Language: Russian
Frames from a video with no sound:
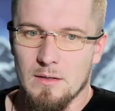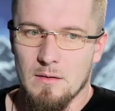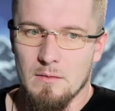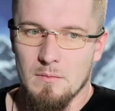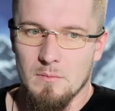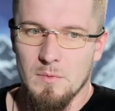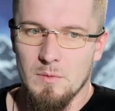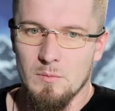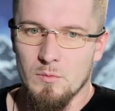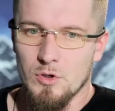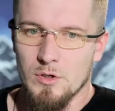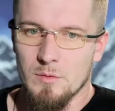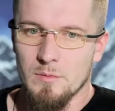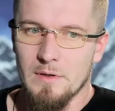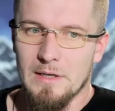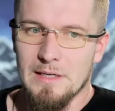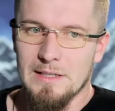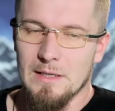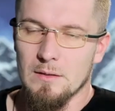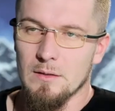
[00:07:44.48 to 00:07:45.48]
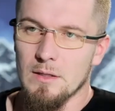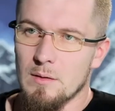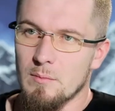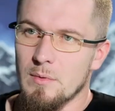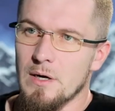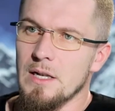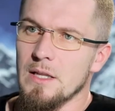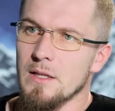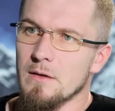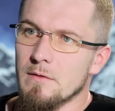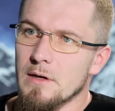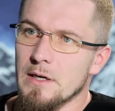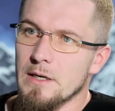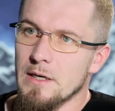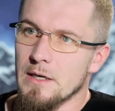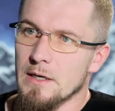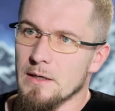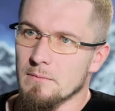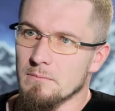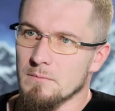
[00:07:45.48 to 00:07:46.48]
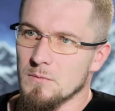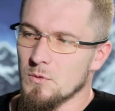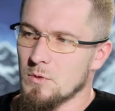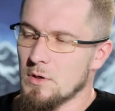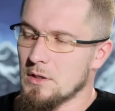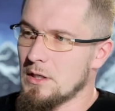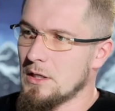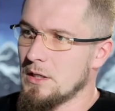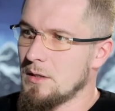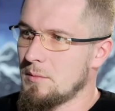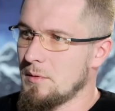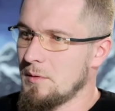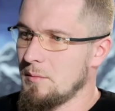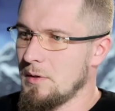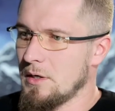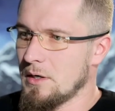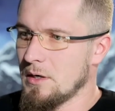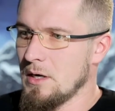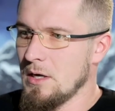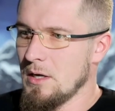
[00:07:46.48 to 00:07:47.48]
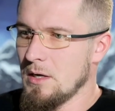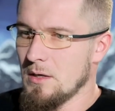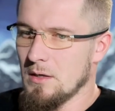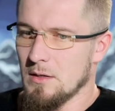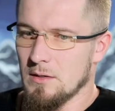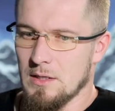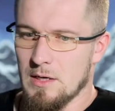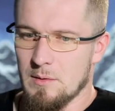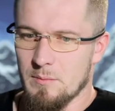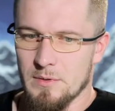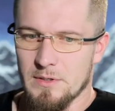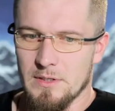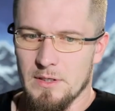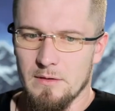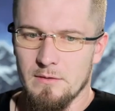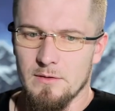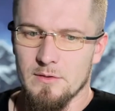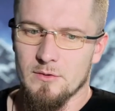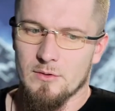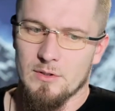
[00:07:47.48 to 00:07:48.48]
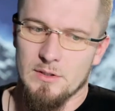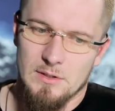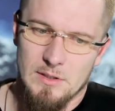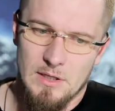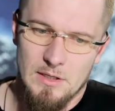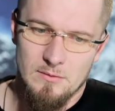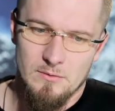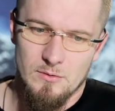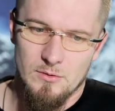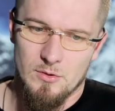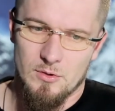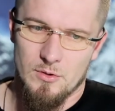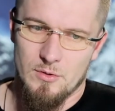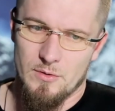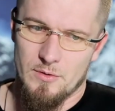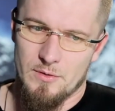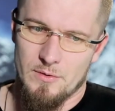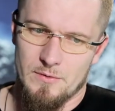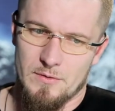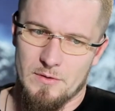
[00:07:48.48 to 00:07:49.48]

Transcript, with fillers: мы можем говорить о глобальной войне, ну, когда, например, нам по телевизору рассказывают, что